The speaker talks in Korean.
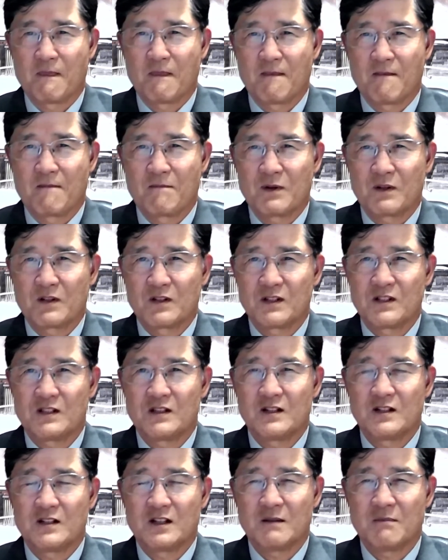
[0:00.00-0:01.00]
뭐 그런
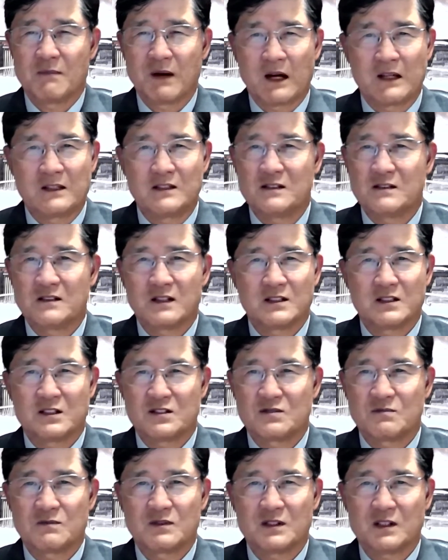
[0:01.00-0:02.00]
일들이 많이 일어나지
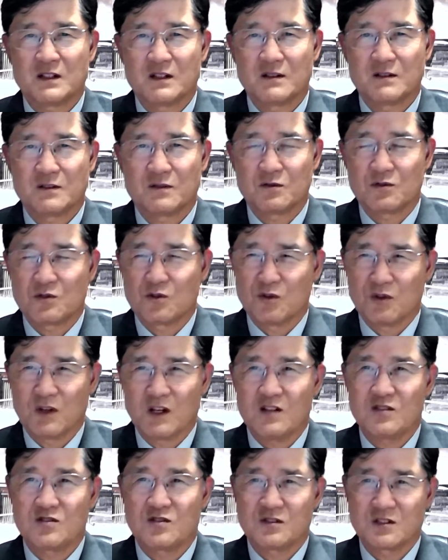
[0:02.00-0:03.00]
않습니까? 교회
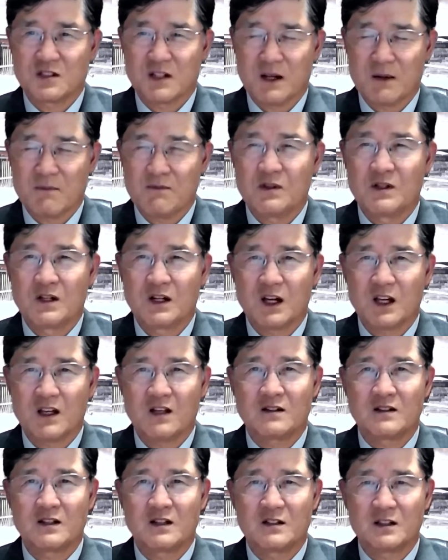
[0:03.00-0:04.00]
안에서도 참 흔하게
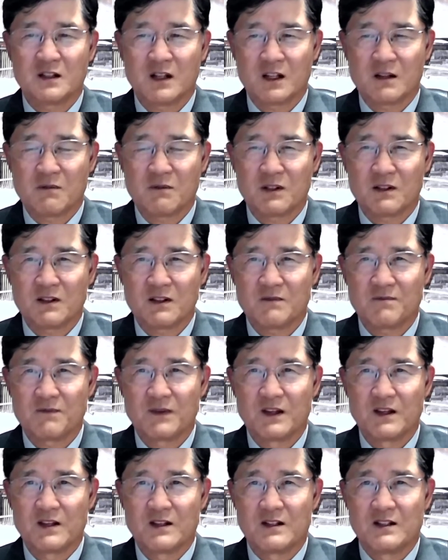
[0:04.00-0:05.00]
일어나는 일 아닙니까?
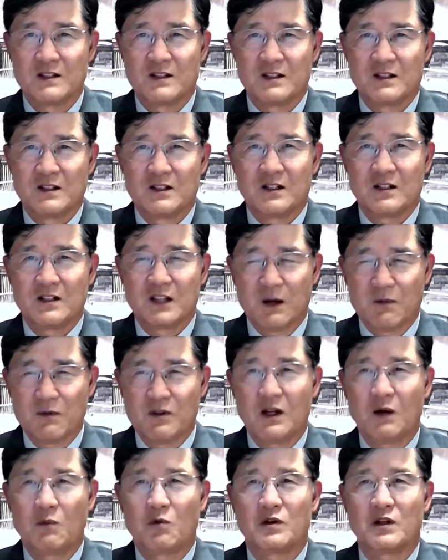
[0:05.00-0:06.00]
아, 남이
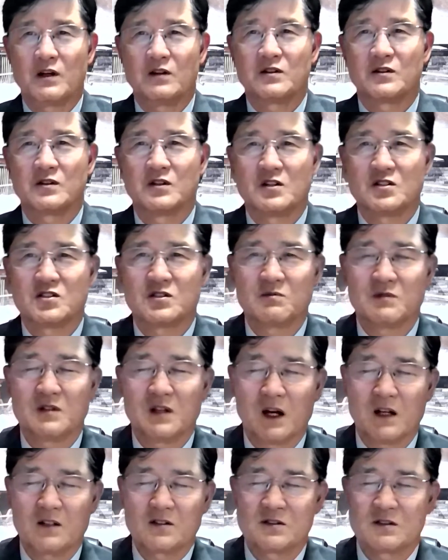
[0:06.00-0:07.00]
나보다 더 열심히
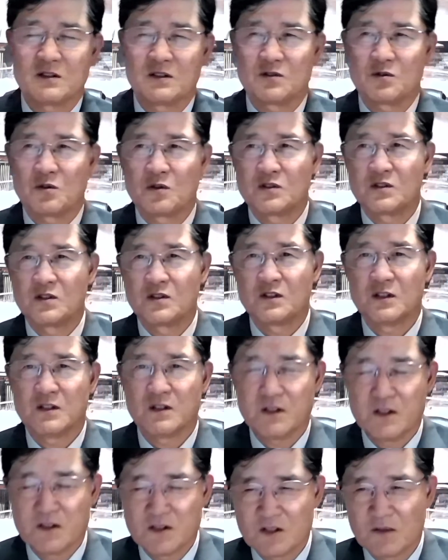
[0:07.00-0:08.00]
해서 또 더
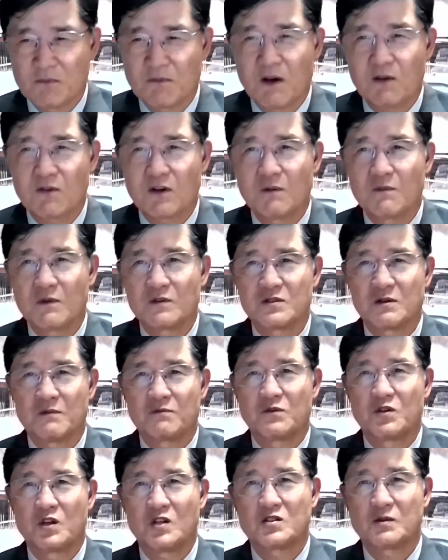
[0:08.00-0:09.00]
인정받고 하면 좀
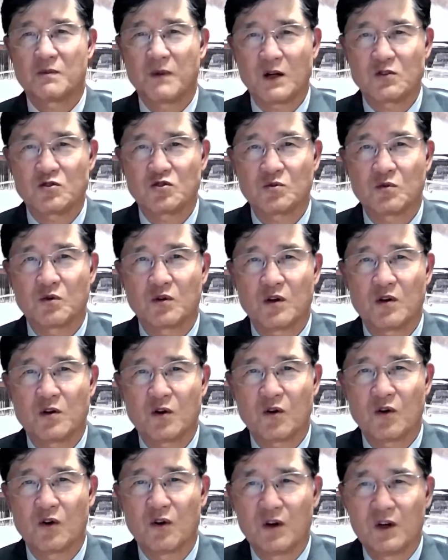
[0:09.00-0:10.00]
뒤에서 박수
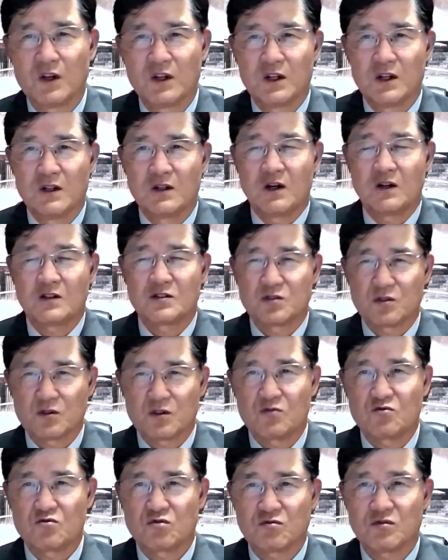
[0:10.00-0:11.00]
보내고 어,
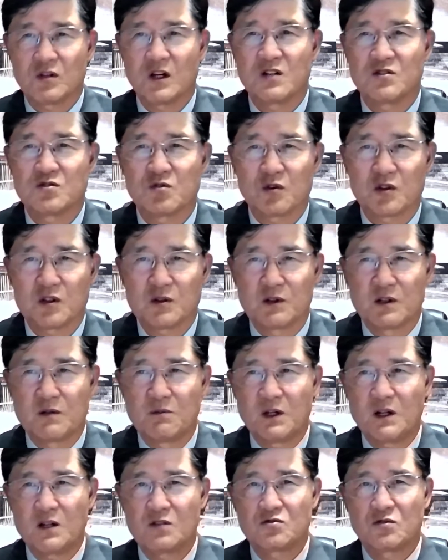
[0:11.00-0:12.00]
서로 축하해주고 그러면
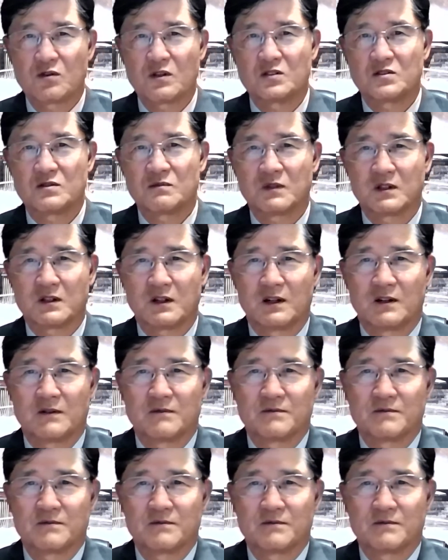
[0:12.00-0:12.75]
얼마나 좋겠습니까?